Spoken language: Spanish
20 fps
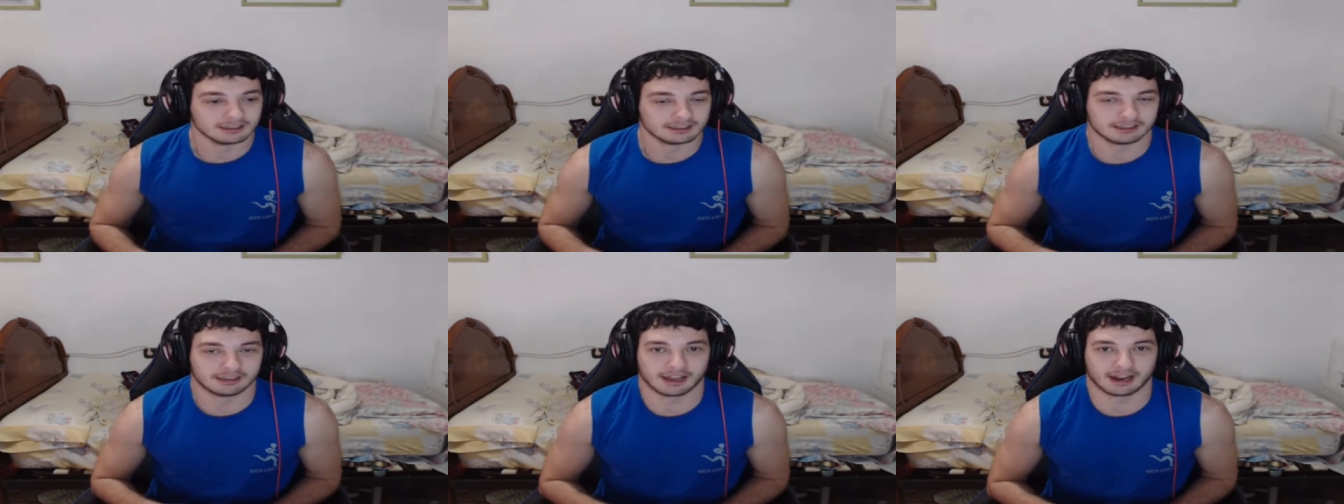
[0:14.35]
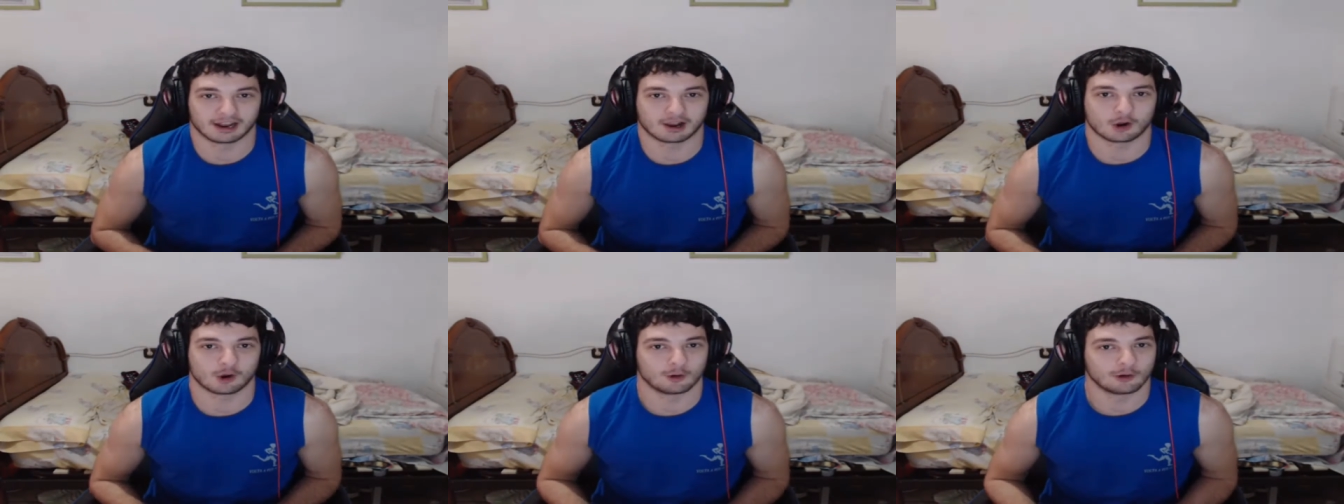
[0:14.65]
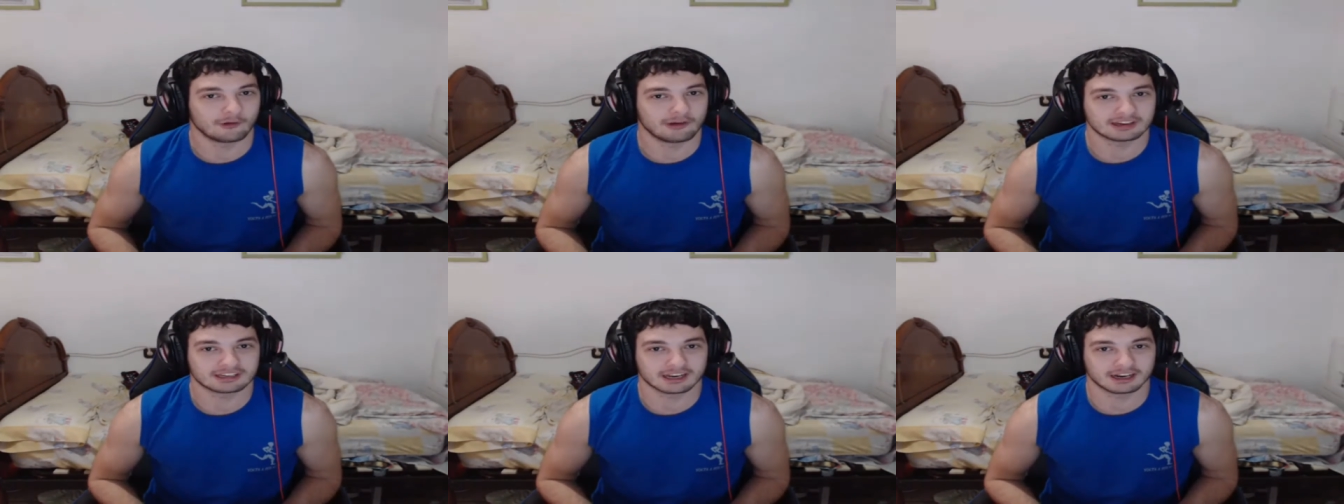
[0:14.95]
de,
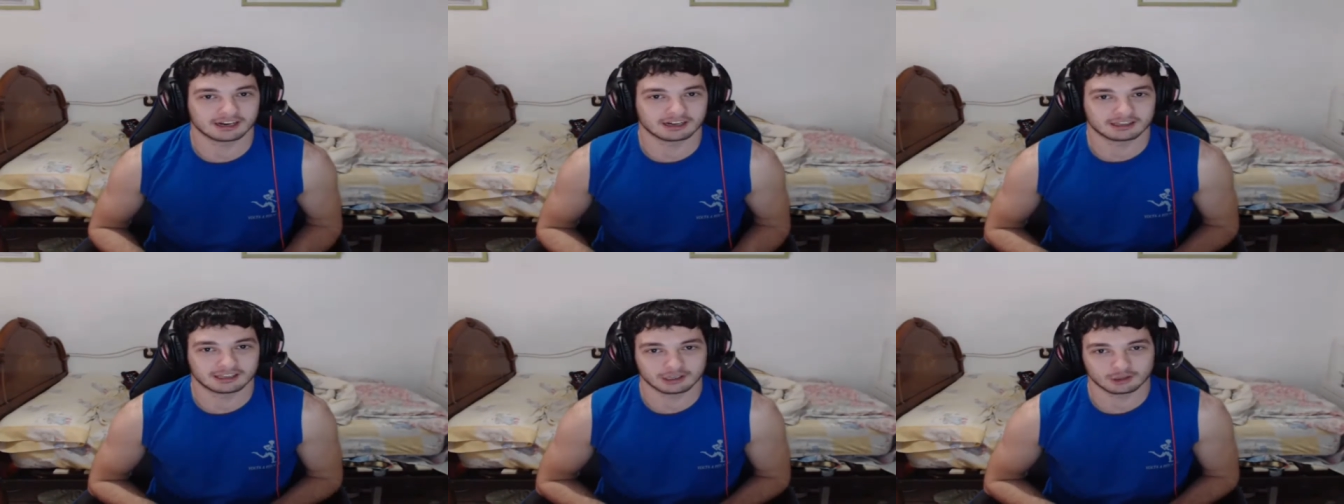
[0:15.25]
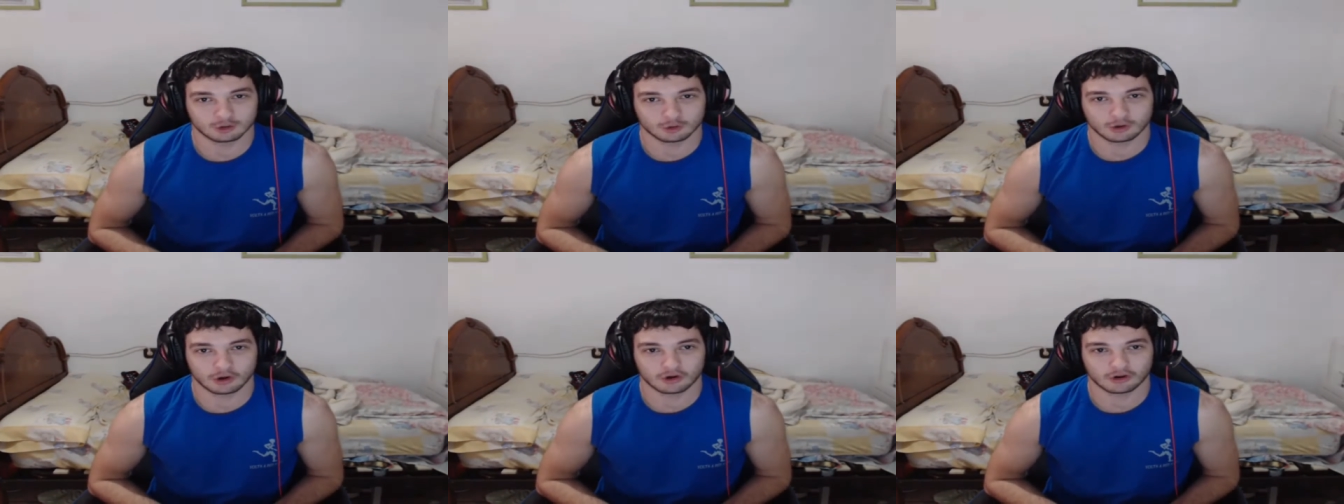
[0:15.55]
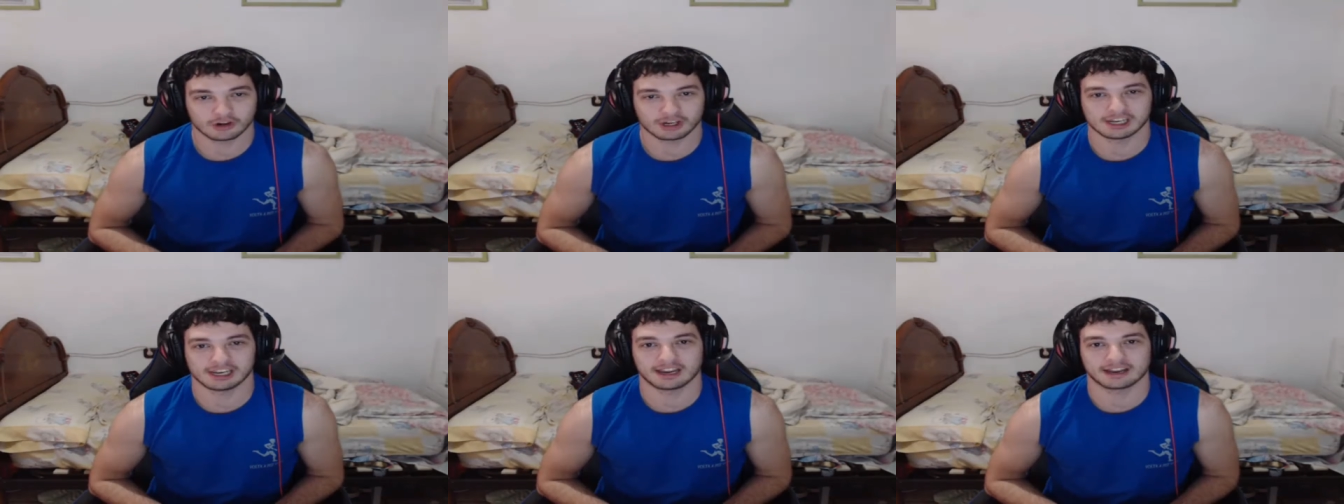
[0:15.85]
como veis en el
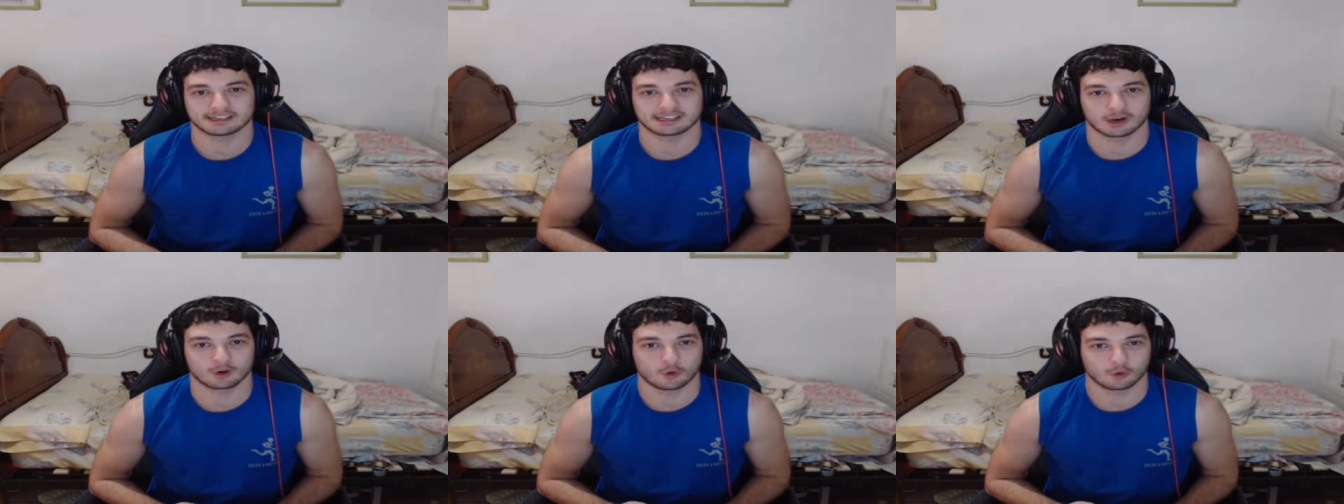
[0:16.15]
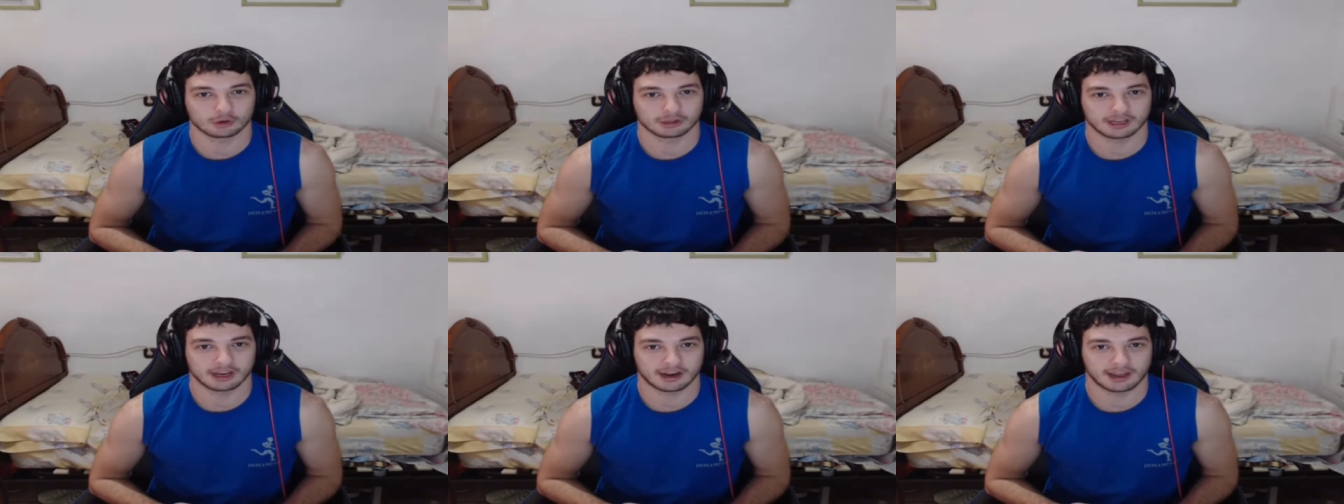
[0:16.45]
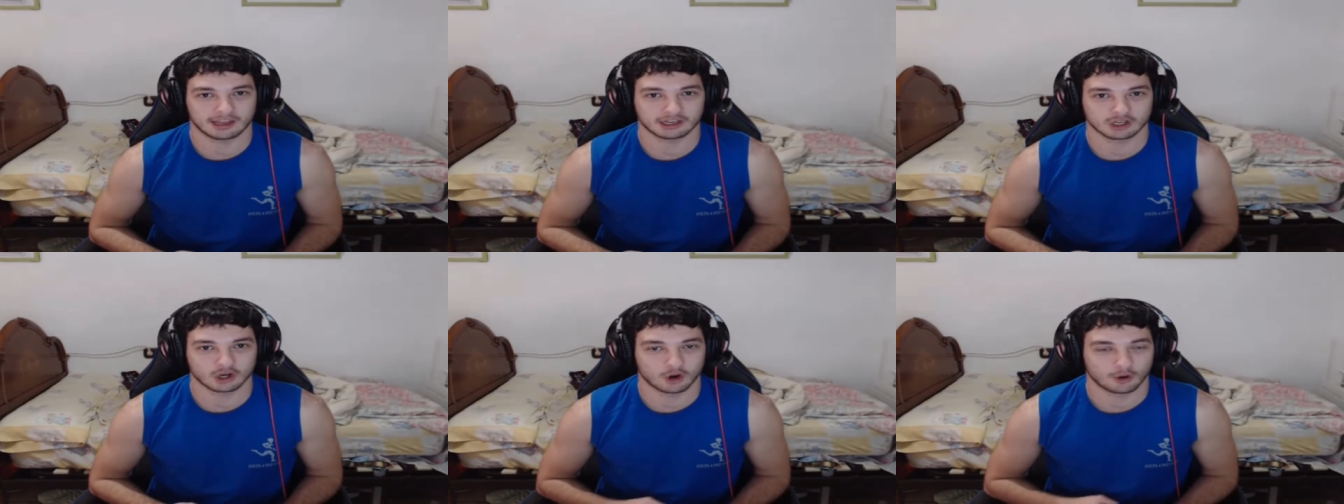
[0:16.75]
título, las
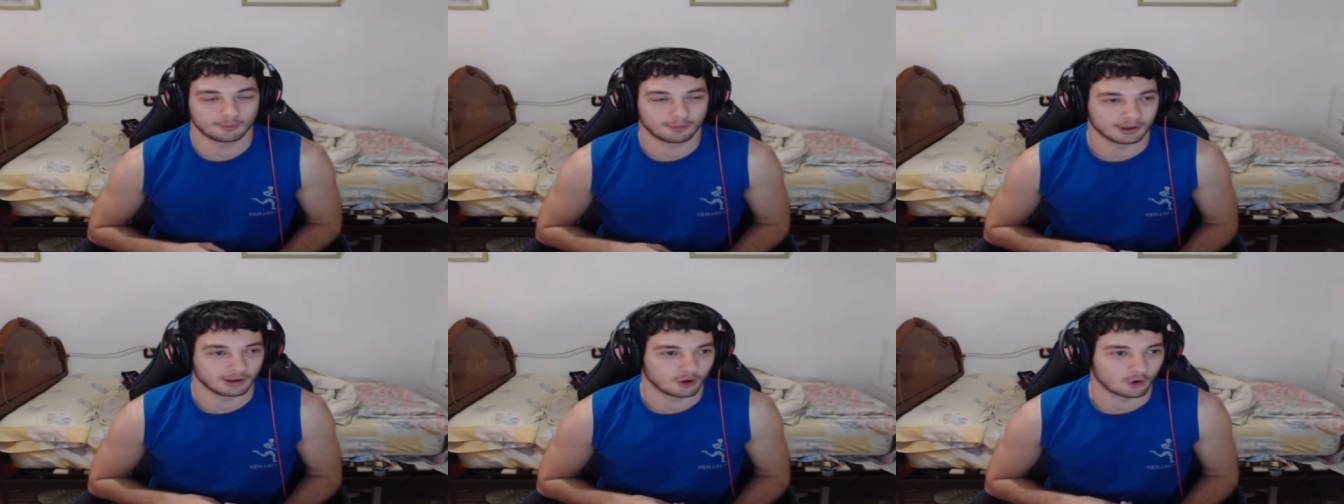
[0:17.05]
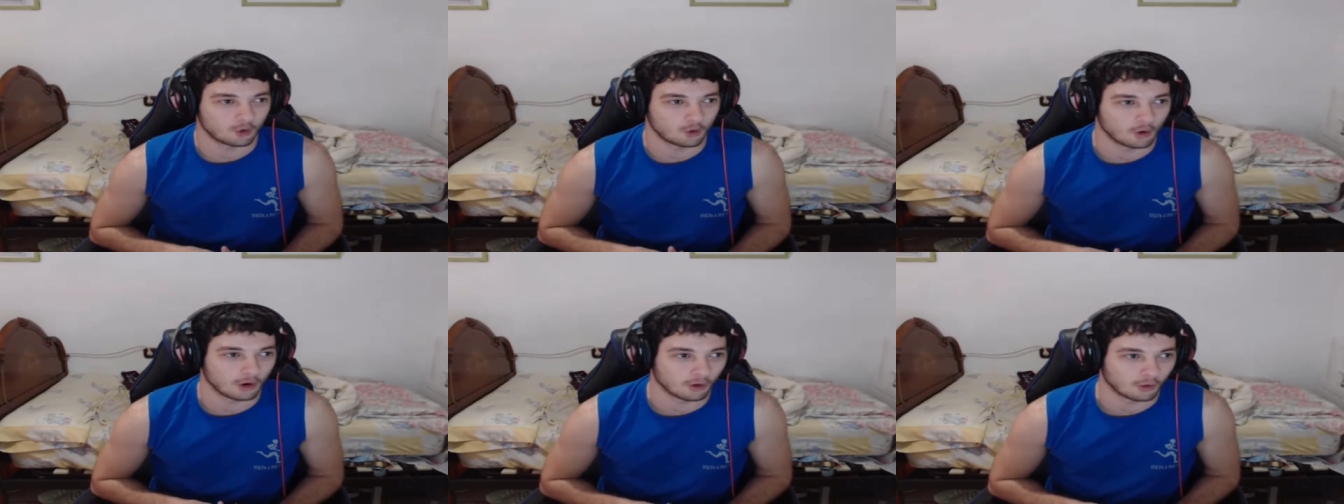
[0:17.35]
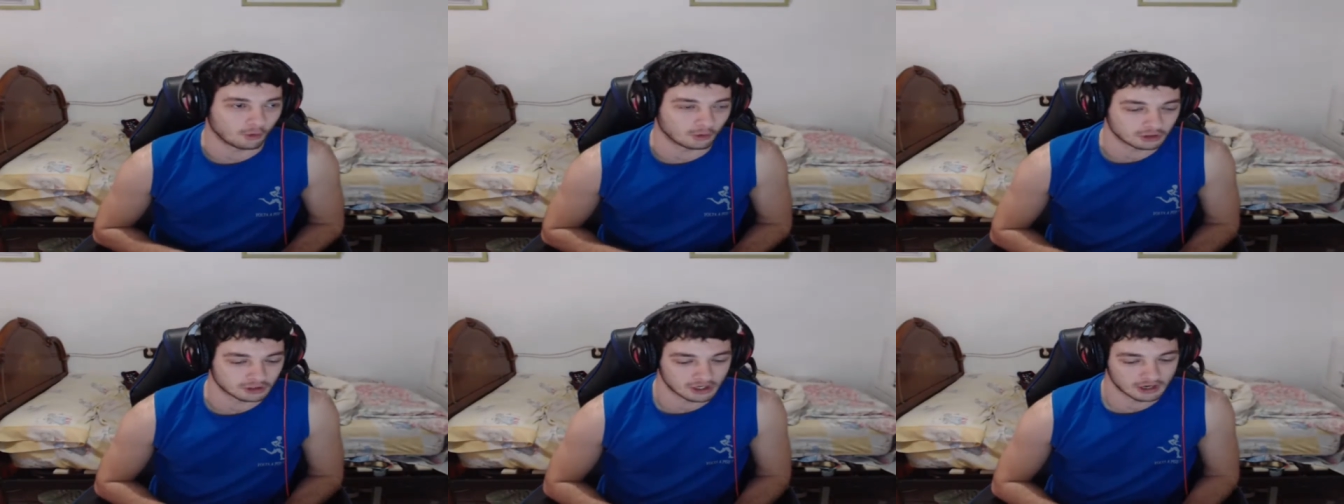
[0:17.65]
secundarias de los
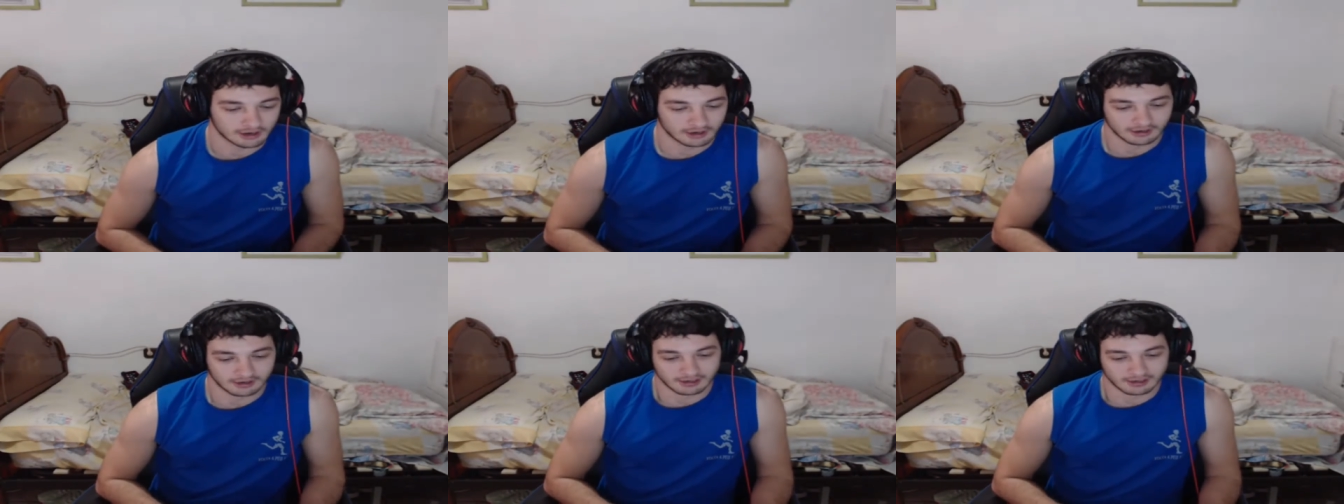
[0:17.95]
videojuegos.